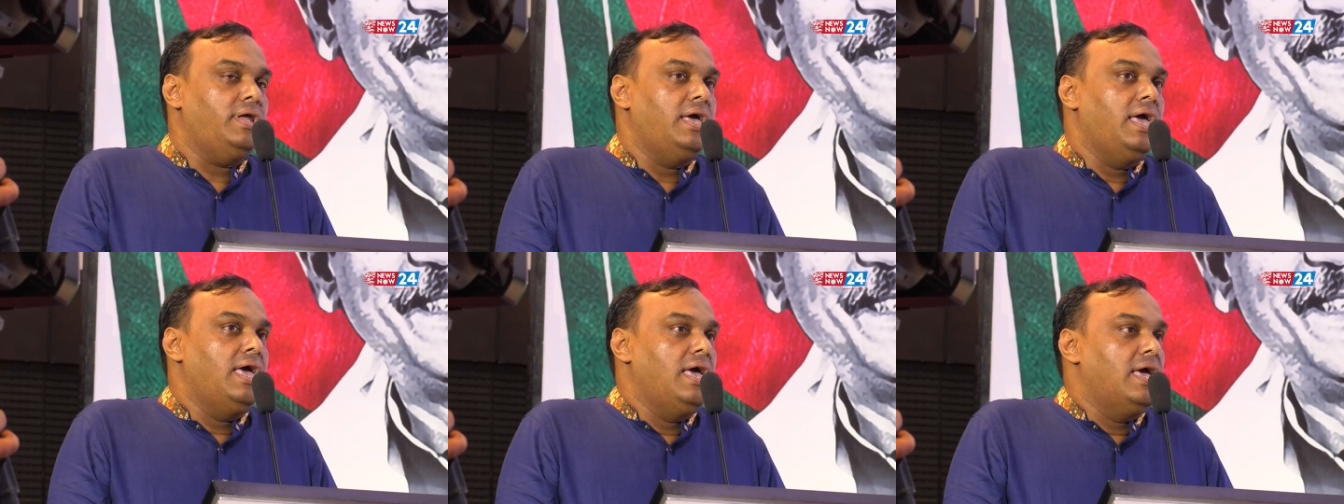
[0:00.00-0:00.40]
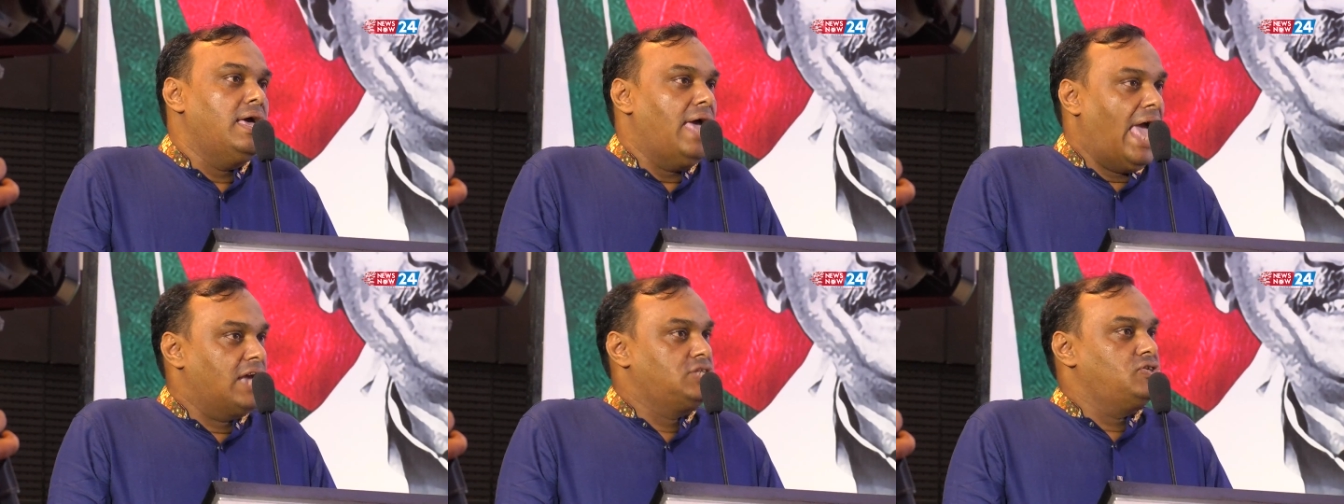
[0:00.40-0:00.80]
রাখেন
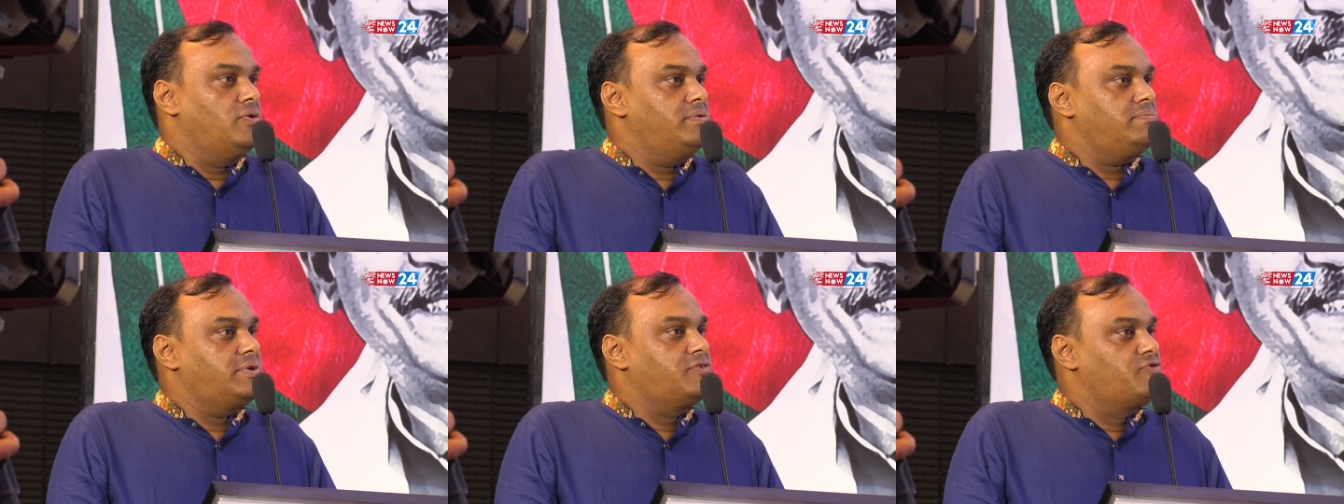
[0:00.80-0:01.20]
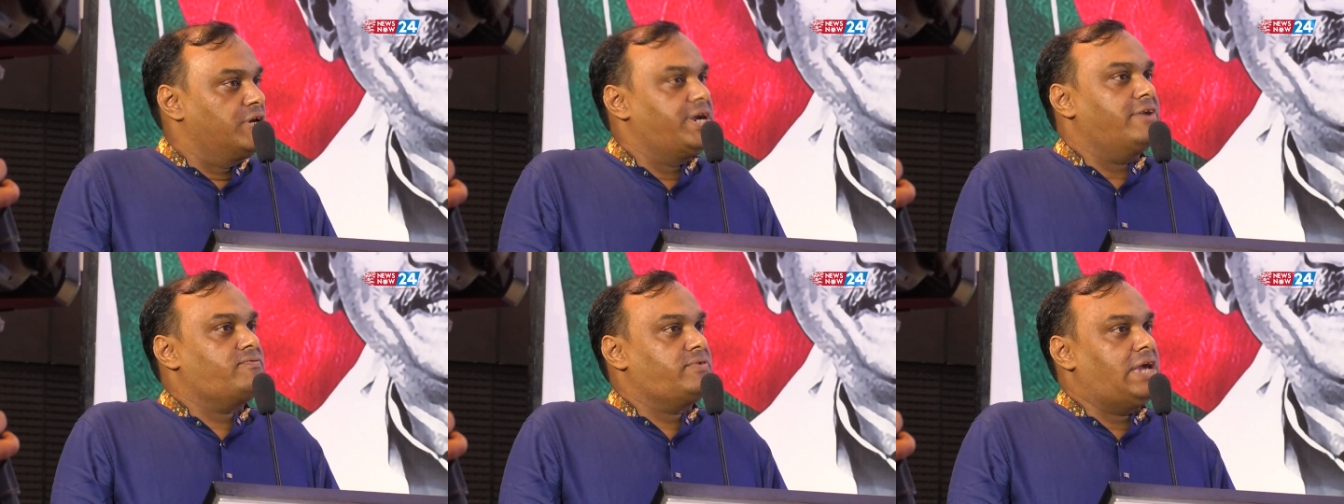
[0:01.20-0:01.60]
তিনিও
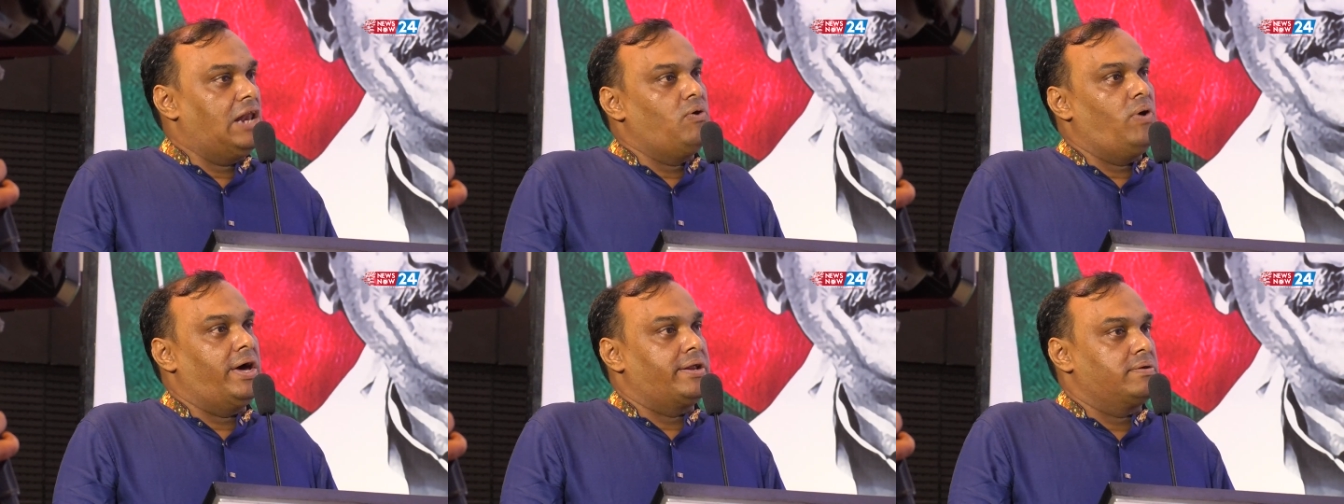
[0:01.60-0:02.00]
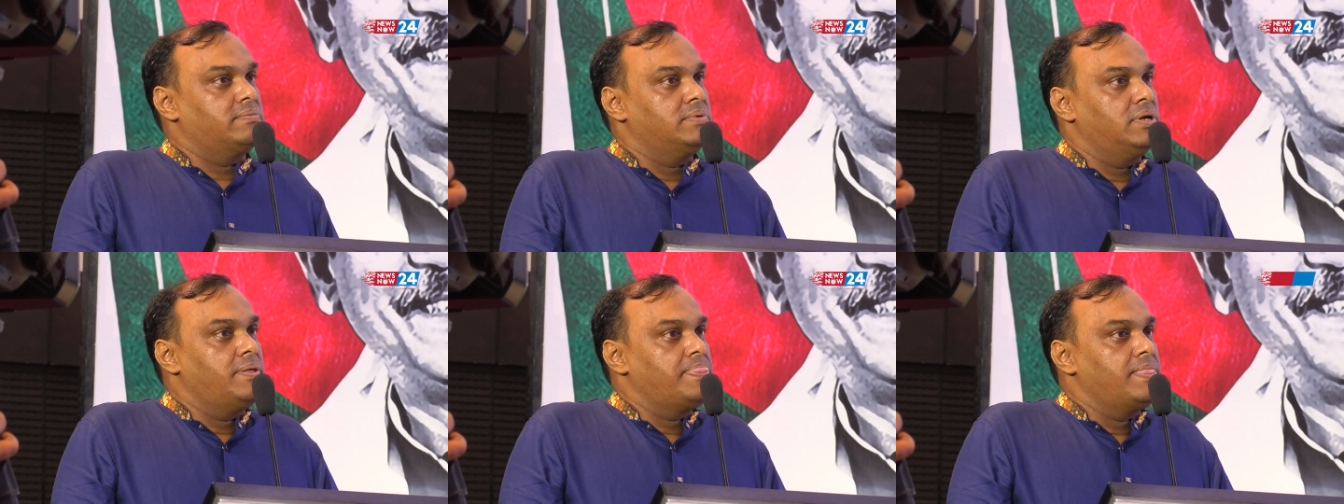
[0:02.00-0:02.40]
তার বক্তব্যে
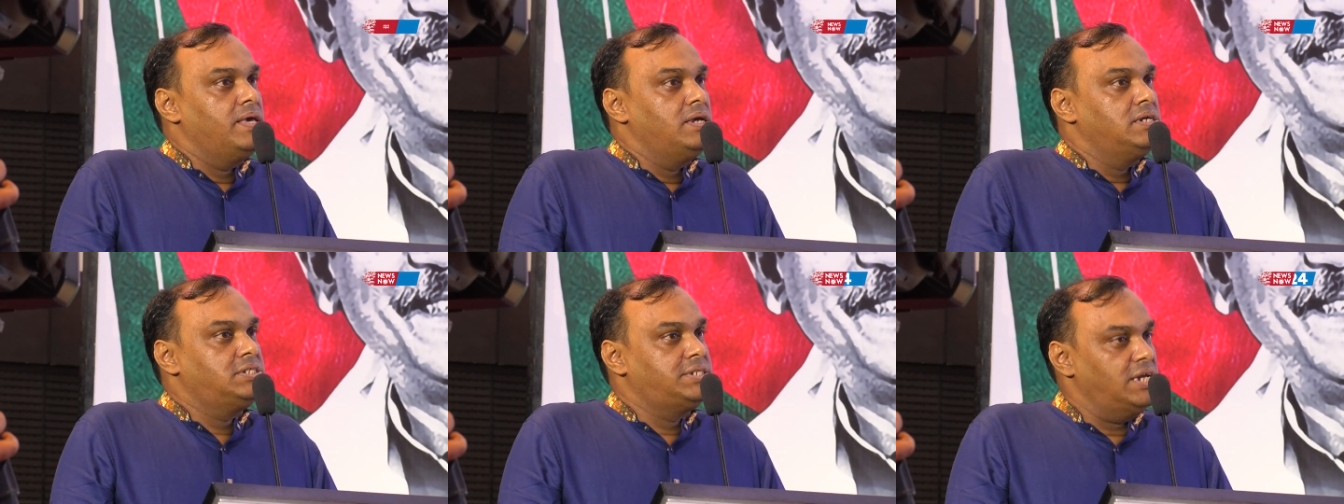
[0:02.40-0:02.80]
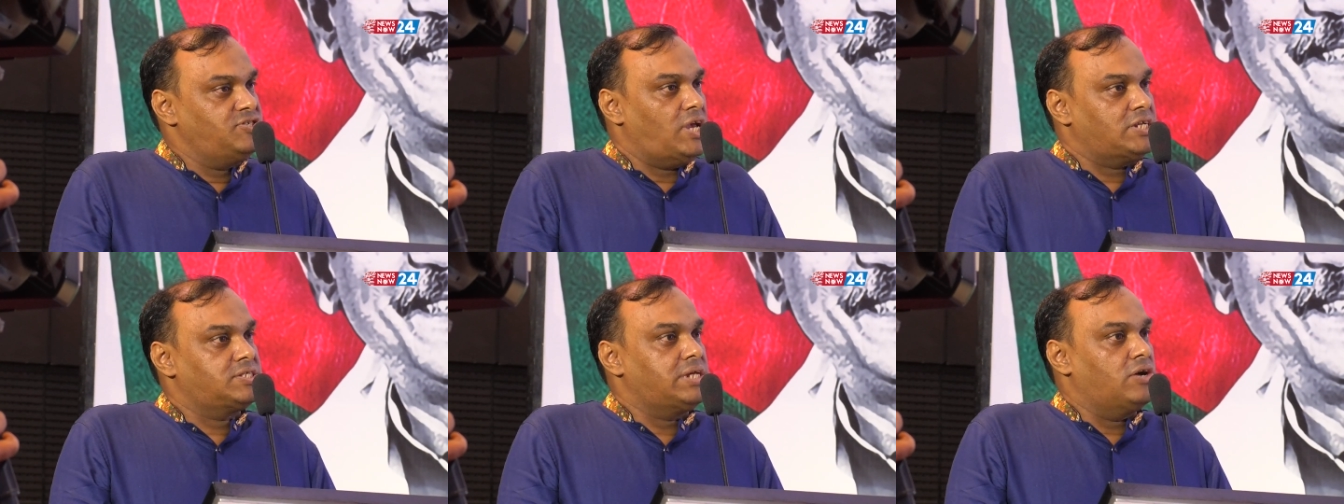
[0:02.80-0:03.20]
উঠে আসেই
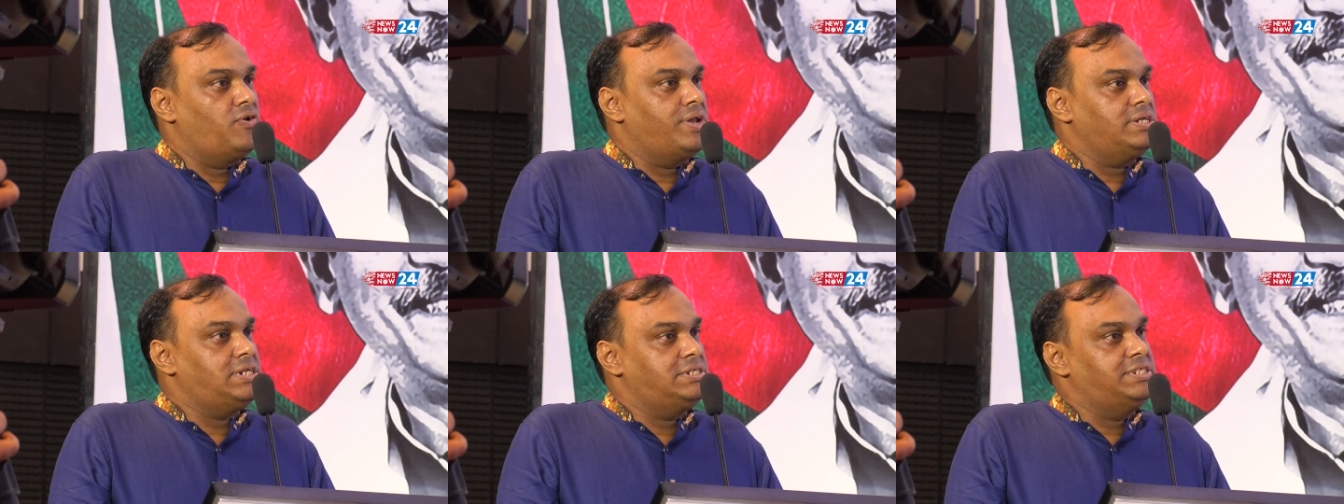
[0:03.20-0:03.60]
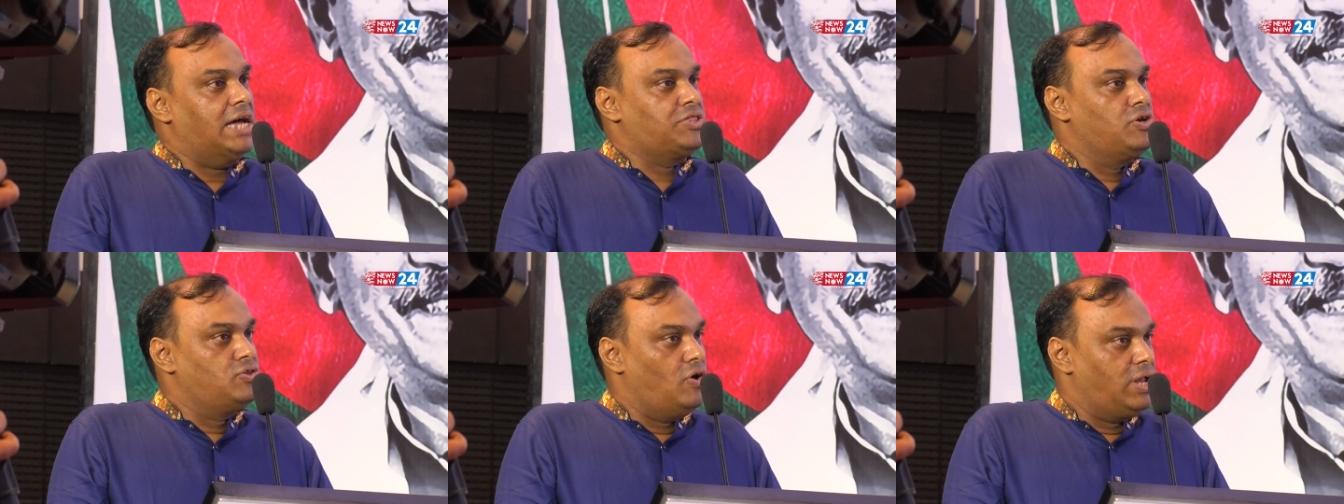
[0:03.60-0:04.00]
শিক্ষার্থীদের
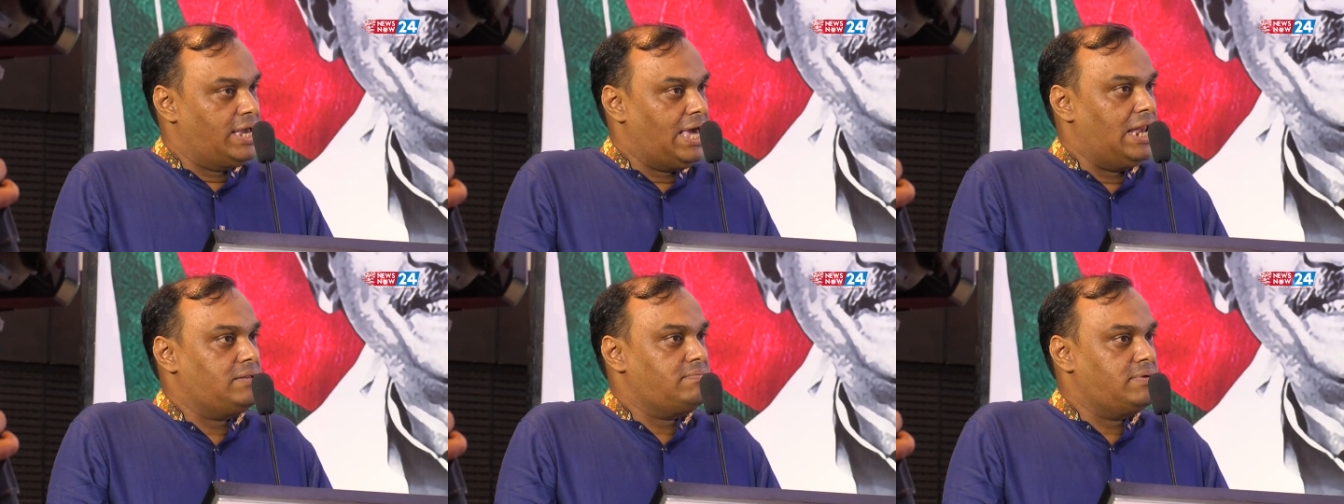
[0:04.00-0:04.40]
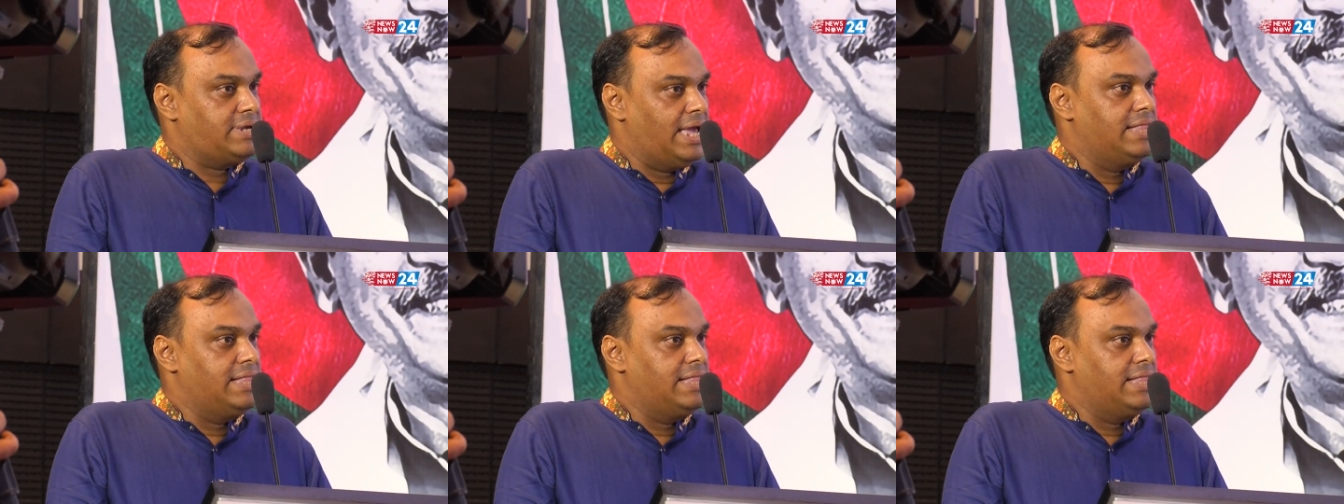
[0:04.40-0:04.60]
মেধাবী তো